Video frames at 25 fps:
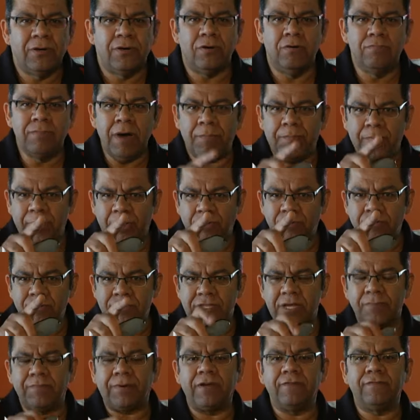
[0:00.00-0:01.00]
Uma
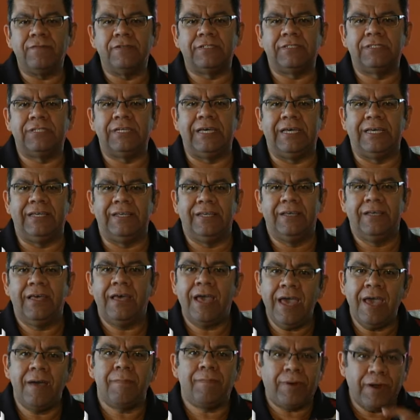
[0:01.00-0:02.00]
pergunta para você,
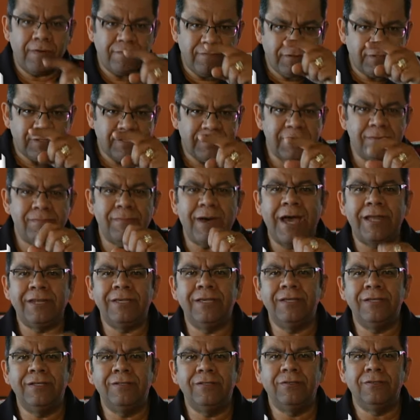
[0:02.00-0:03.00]
é para você,
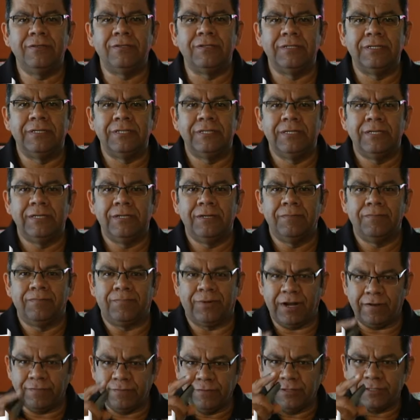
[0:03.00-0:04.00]
marido,
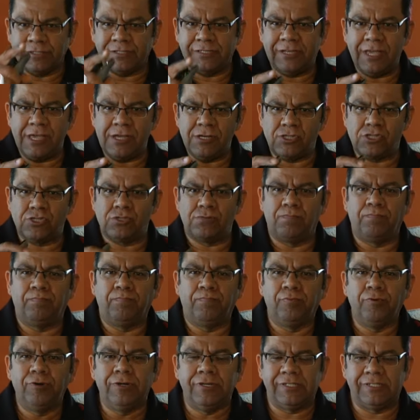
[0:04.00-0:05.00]
para você,
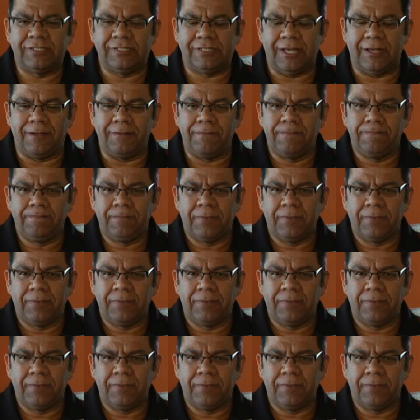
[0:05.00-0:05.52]
esposa.